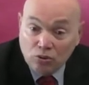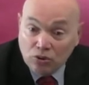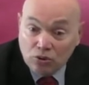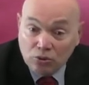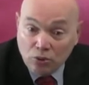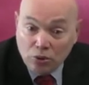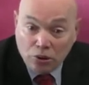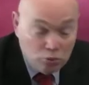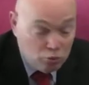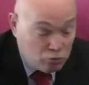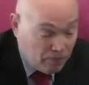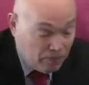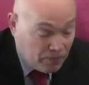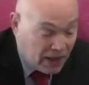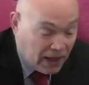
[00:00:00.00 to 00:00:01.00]
euh, dessous.
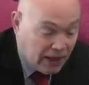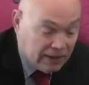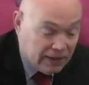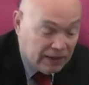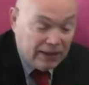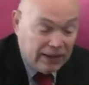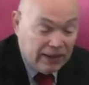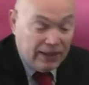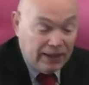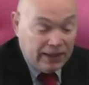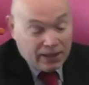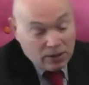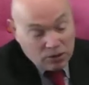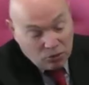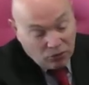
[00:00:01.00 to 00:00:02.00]
Hein. et
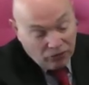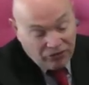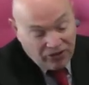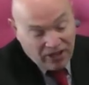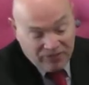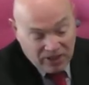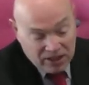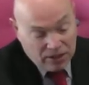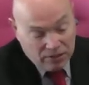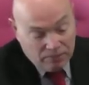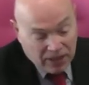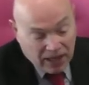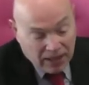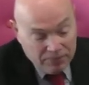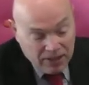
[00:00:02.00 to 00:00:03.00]
qu'est-ce qu'on fait avec cette
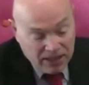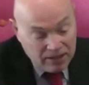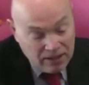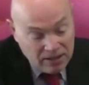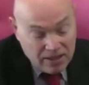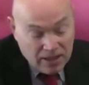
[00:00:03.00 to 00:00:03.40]
pyramide